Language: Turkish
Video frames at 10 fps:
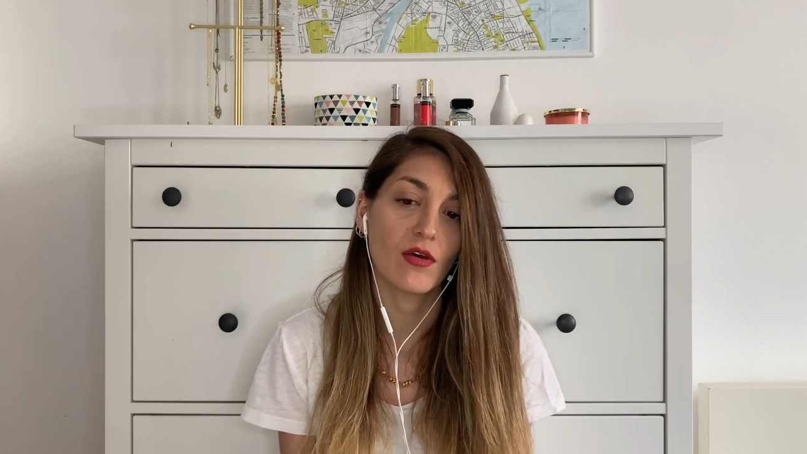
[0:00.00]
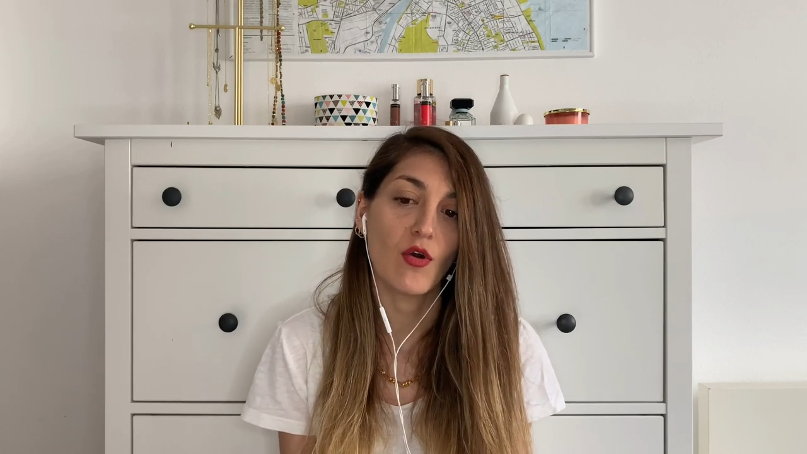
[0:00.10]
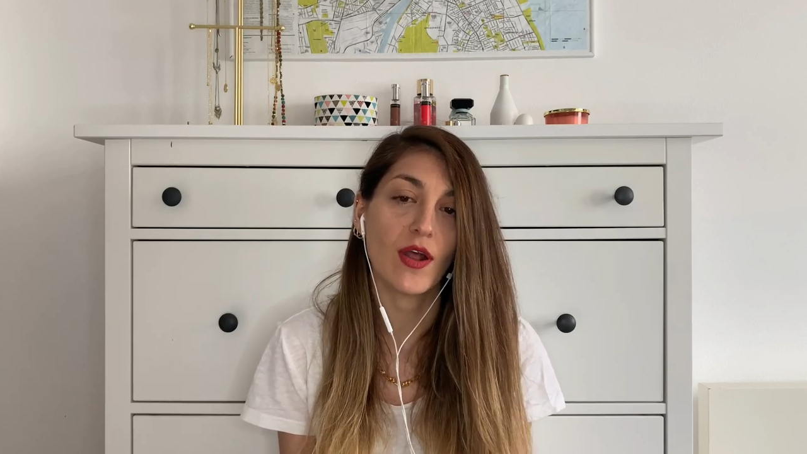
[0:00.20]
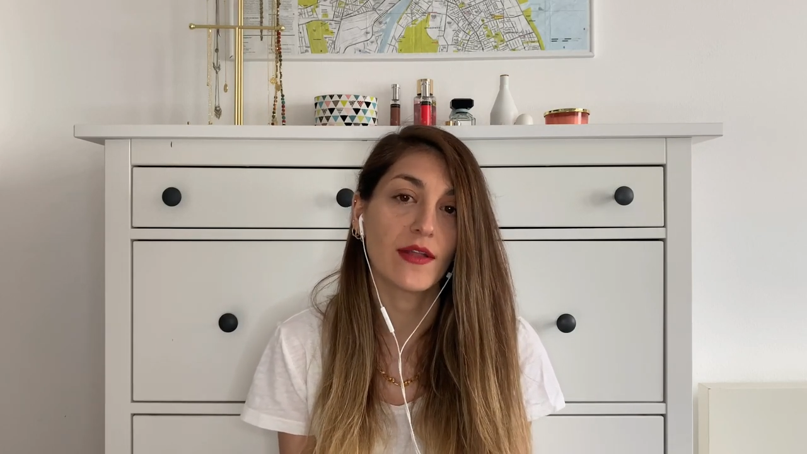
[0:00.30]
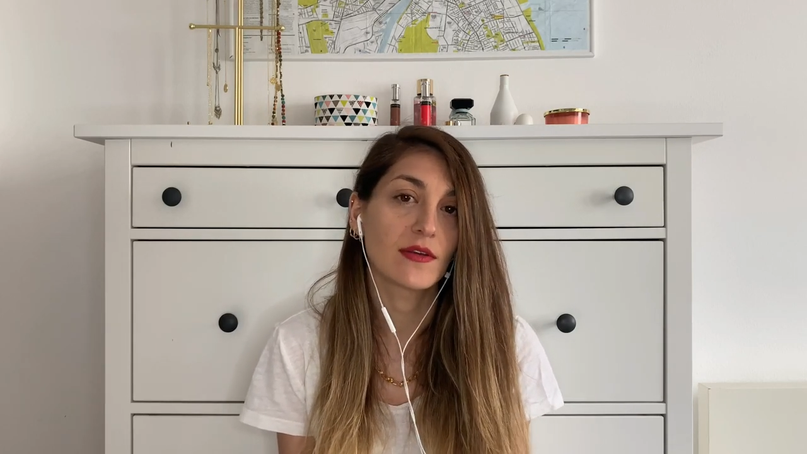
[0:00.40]

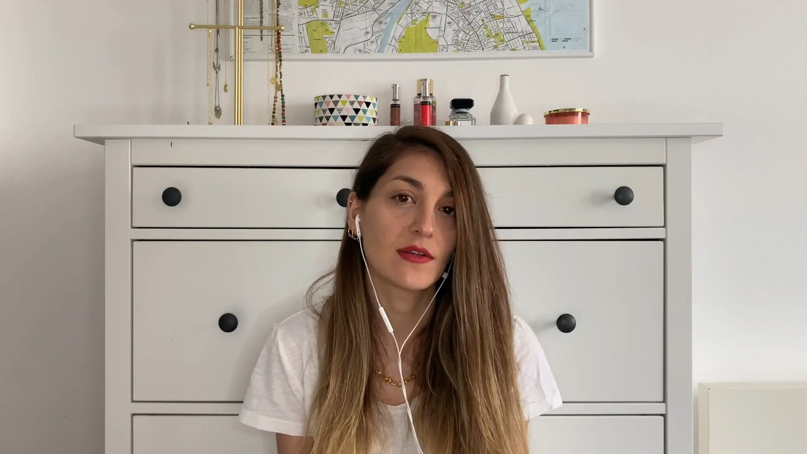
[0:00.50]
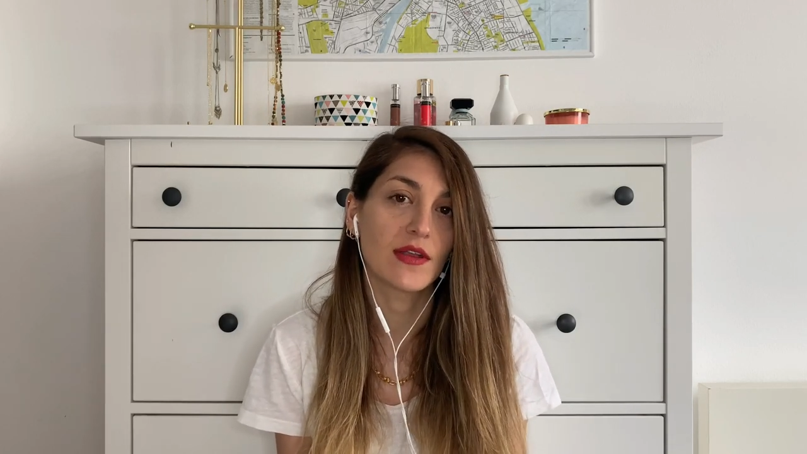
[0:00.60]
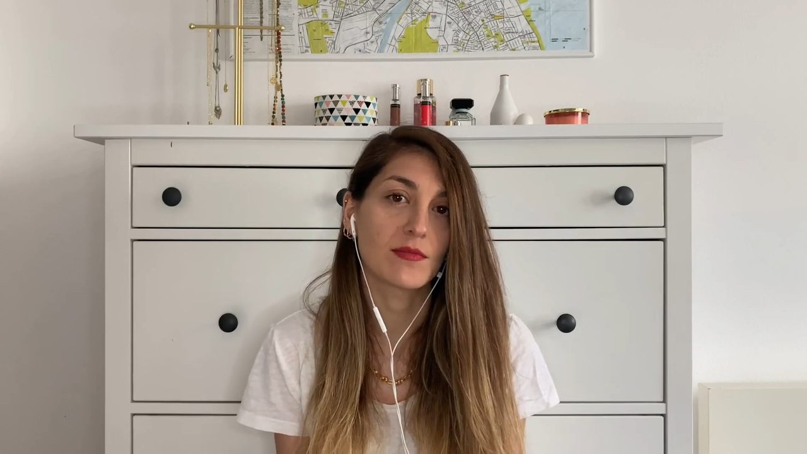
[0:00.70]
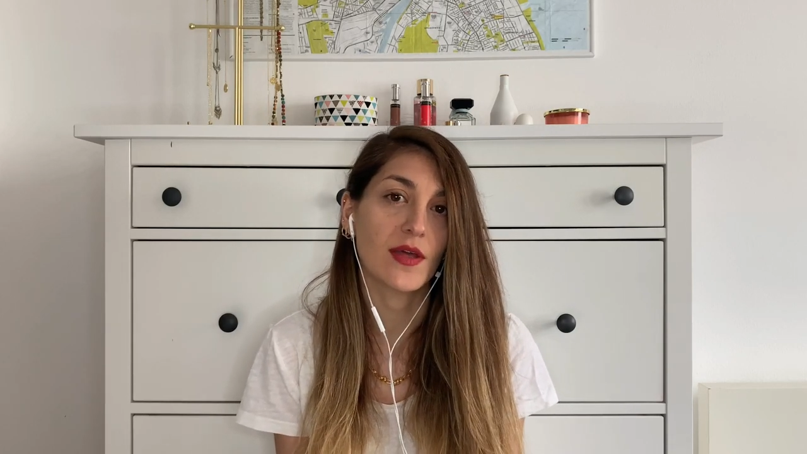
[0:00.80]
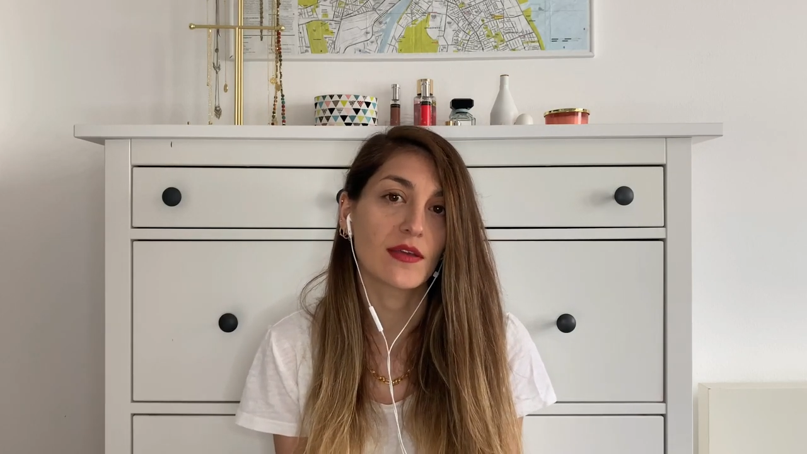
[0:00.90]

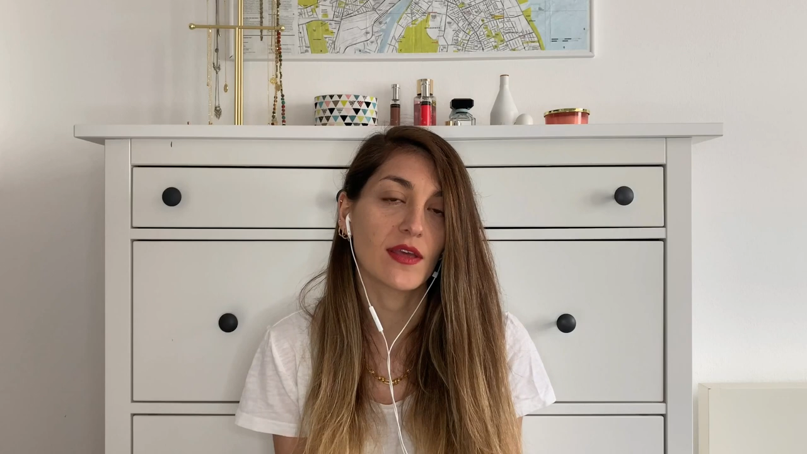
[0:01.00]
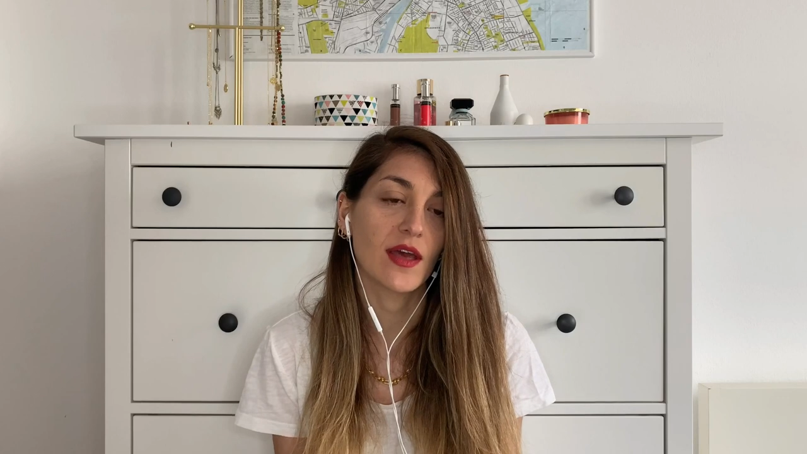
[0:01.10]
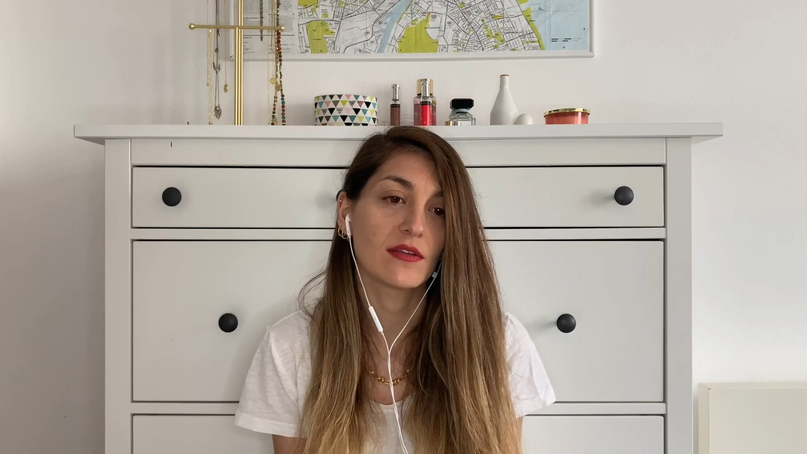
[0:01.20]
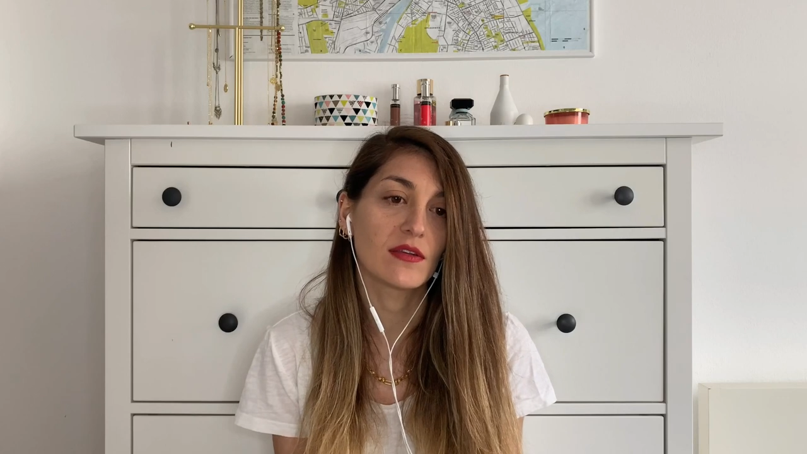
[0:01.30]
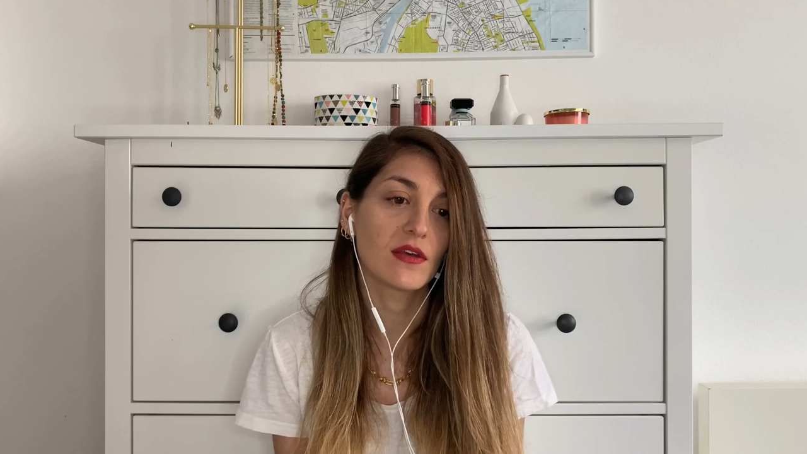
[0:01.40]
öğrendiklerimden,
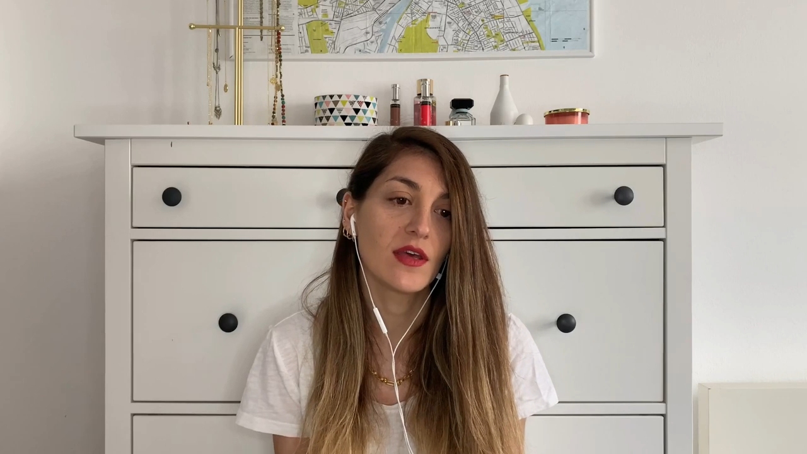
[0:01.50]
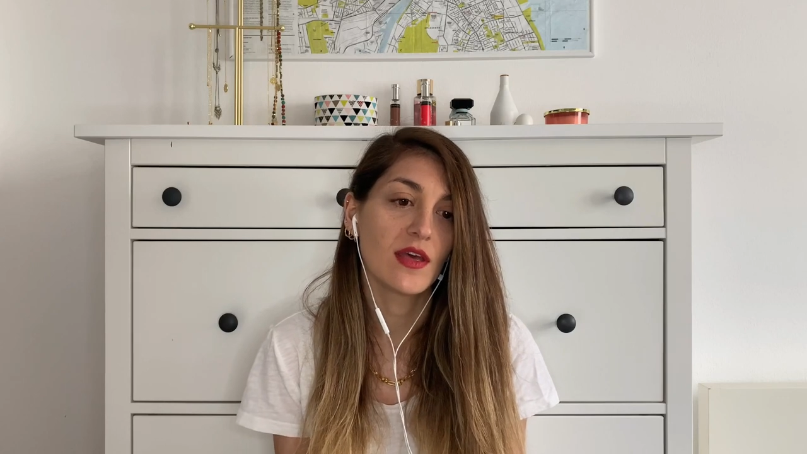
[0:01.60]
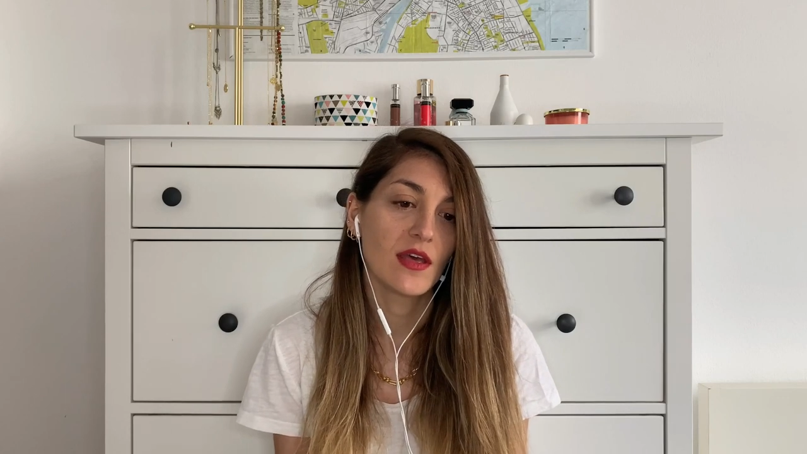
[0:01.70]
kendi